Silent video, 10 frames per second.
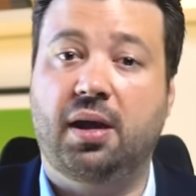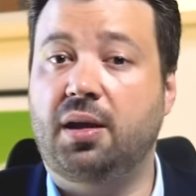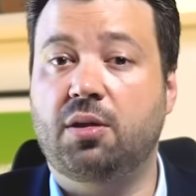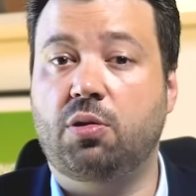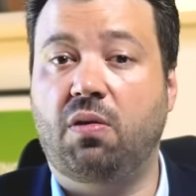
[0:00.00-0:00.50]

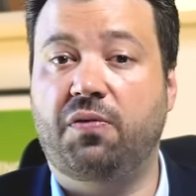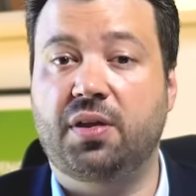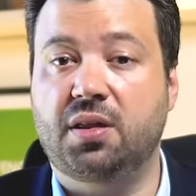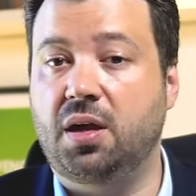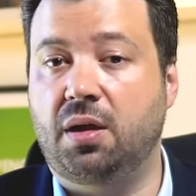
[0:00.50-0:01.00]
Ela resolve
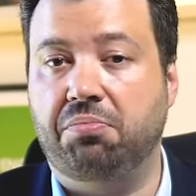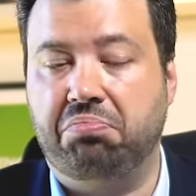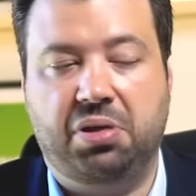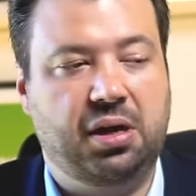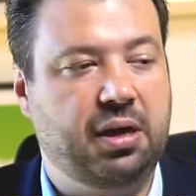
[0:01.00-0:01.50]
fazer,
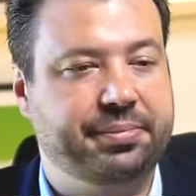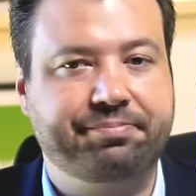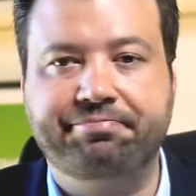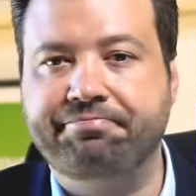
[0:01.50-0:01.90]
sei lá,